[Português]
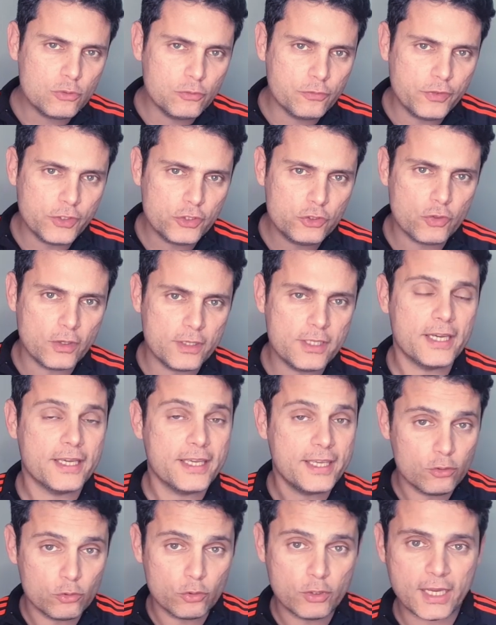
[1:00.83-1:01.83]
vídeo aí
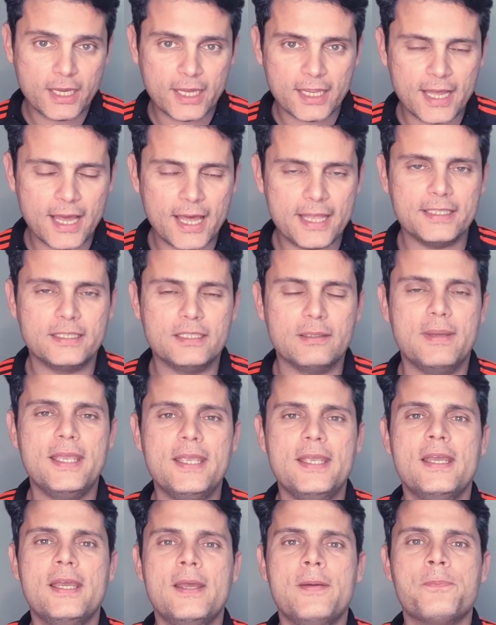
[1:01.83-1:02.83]
aqui no Kika na área
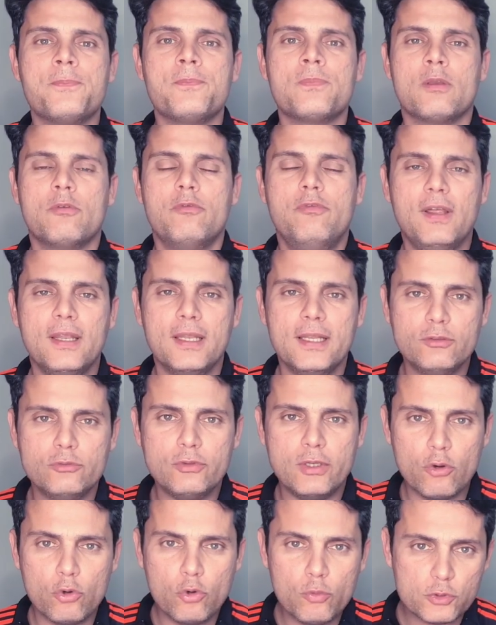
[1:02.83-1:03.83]
também, falando
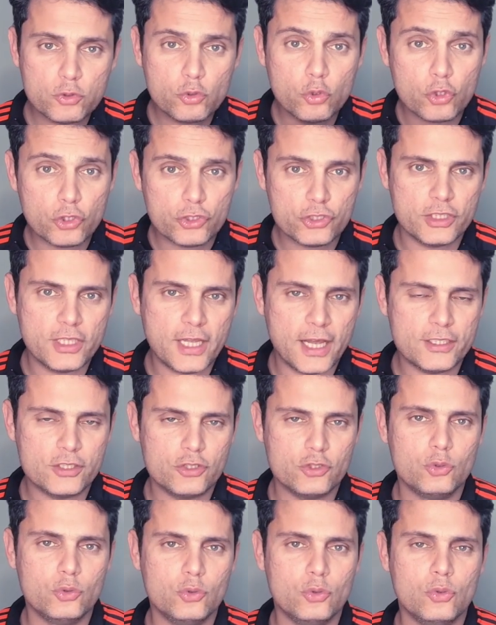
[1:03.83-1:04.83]
aí algumas
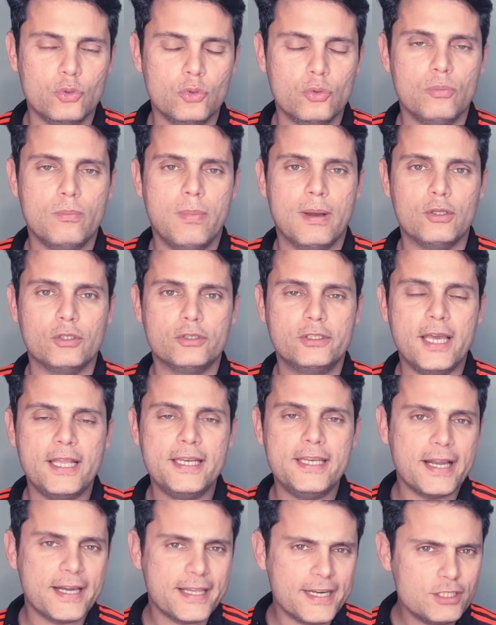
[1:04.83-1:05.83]
curiosidades do
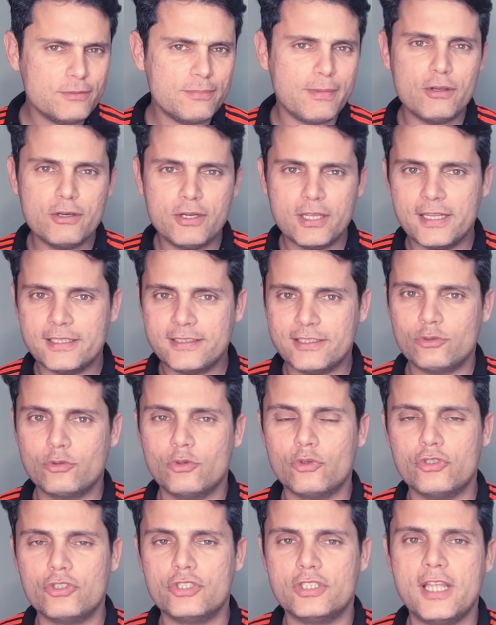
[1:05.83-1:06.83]
Balotelli e a grande maioria dessas
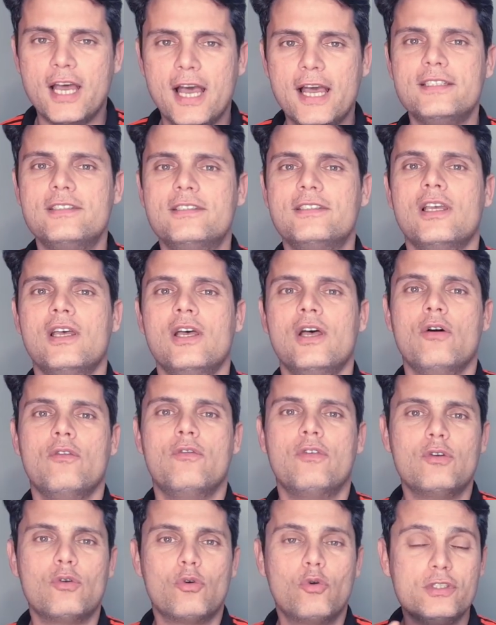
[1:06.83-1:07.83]
curiosidades
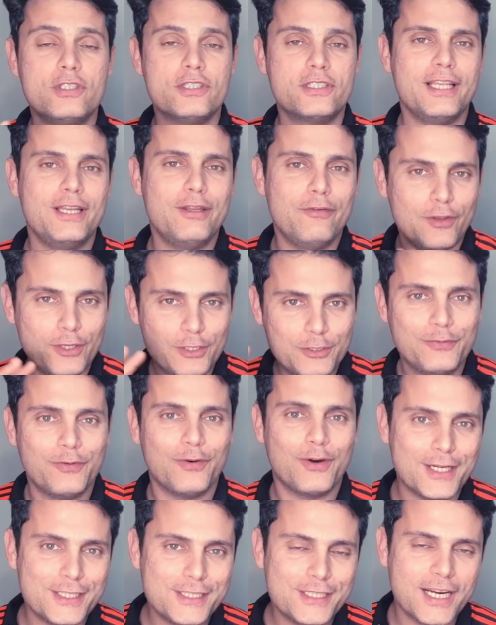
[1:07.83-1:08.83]
foram coisas que ele fez
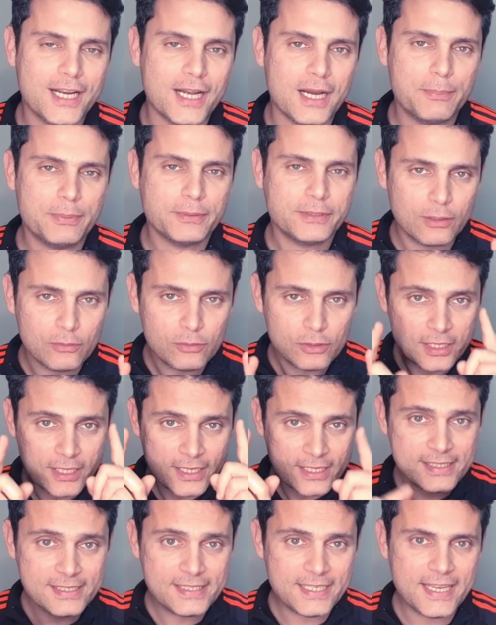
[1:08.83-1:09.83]
fora de campo. Então
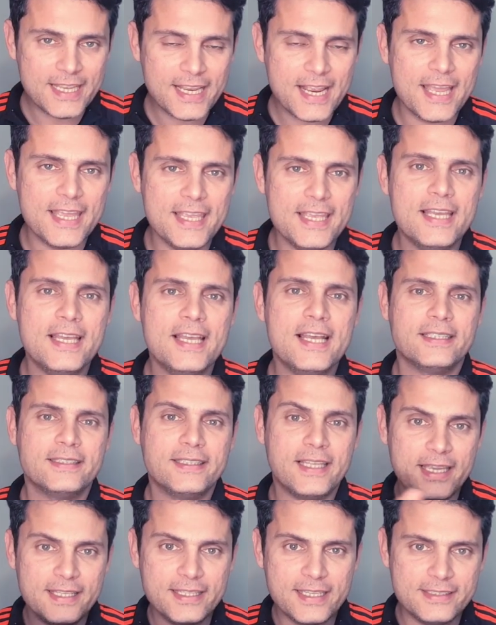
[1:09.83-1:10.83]
se liga aí,
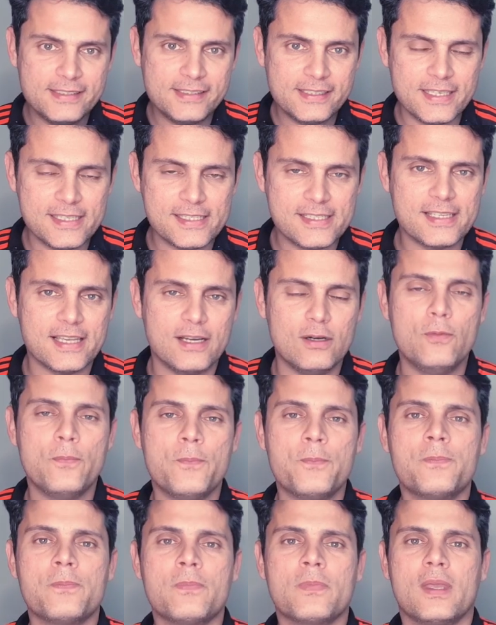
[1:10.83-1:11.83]
tá aí na descrição
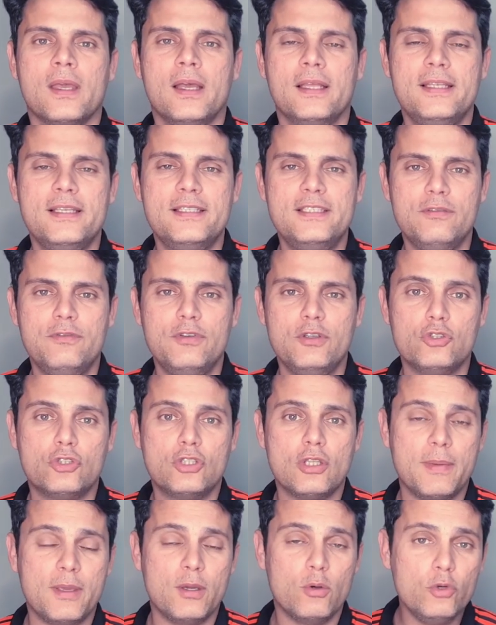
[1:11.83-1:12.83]
é, desse vídeo
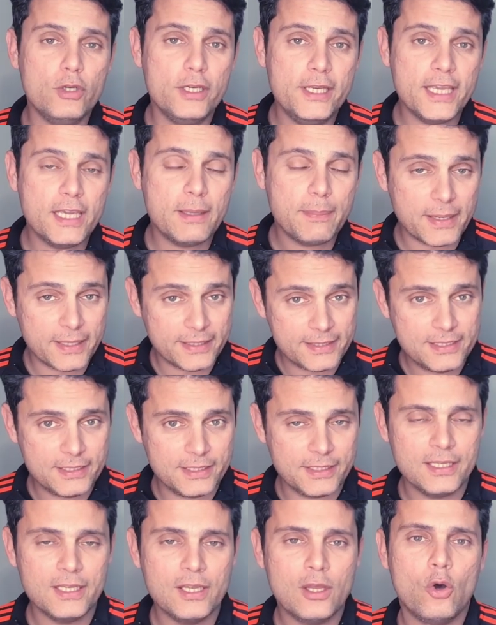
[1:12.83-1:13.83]
também o link para
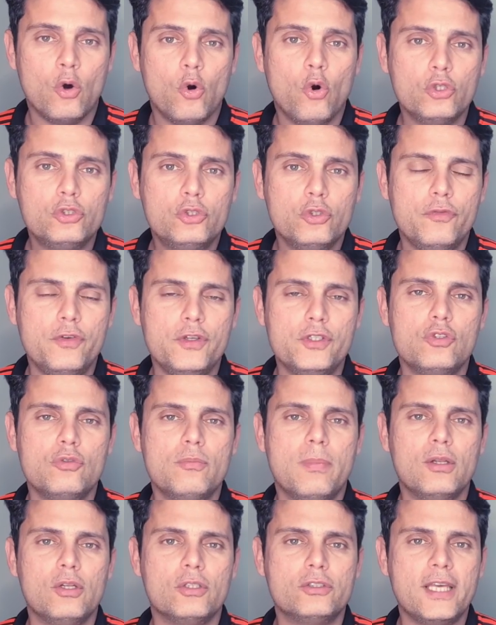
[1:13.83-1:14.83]
esse outro vídeo do
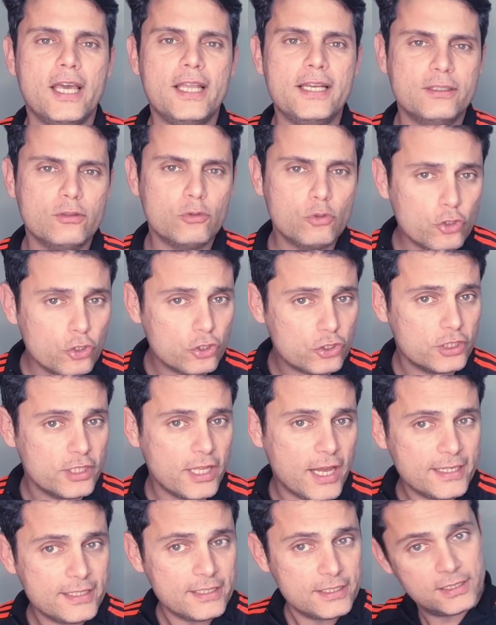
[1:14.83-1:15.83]
Balotelli, então
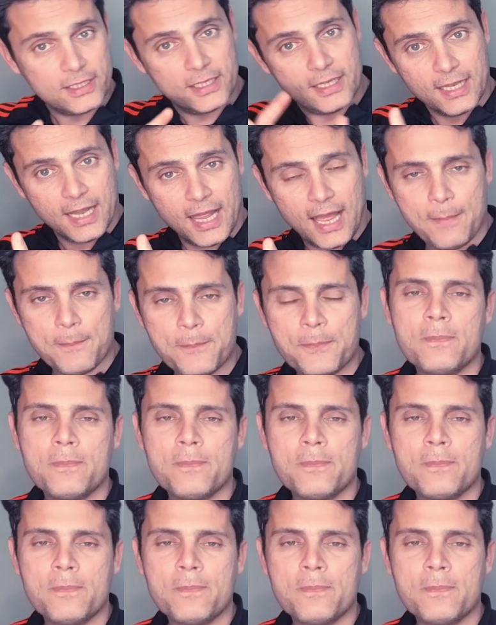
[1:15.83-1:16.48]
curiosidades lá.